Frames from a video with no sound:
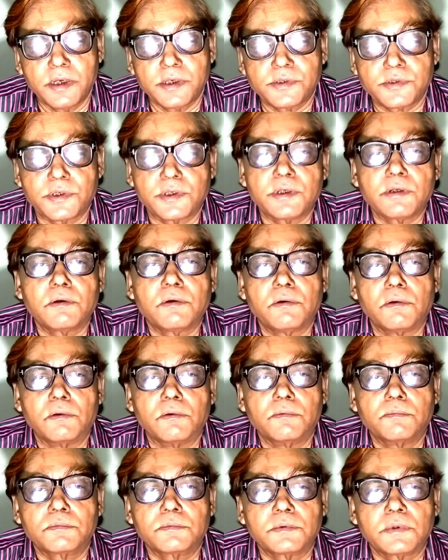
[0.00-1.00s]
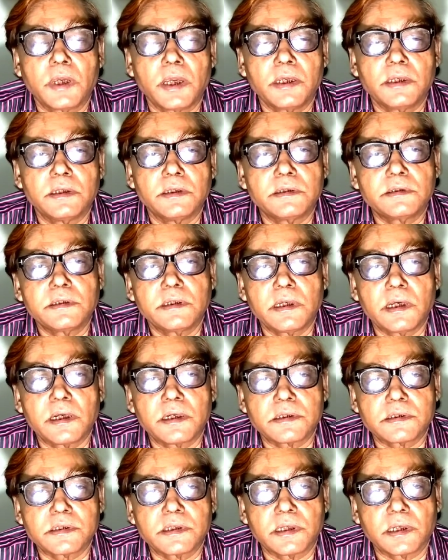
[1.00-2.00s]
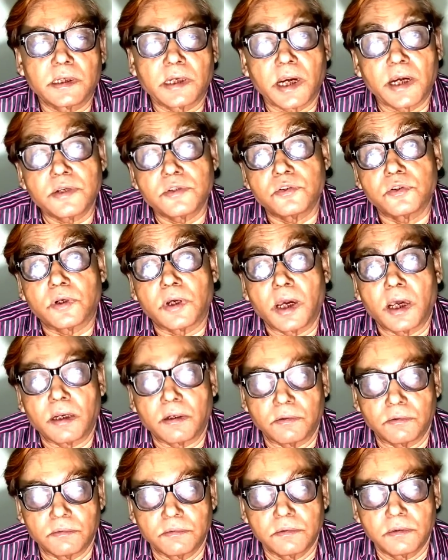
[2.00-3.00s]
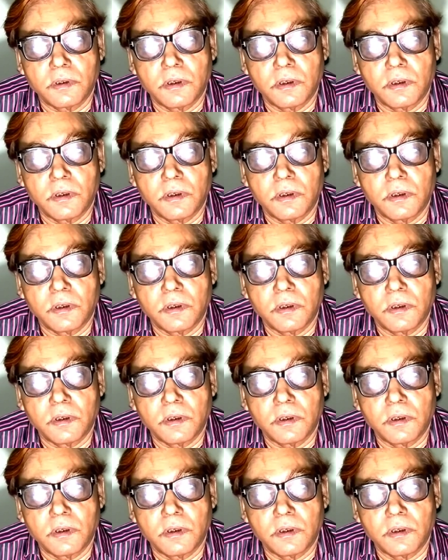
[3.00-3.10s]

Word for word: সেটি হলো ইতিহাসে কার্যকারণ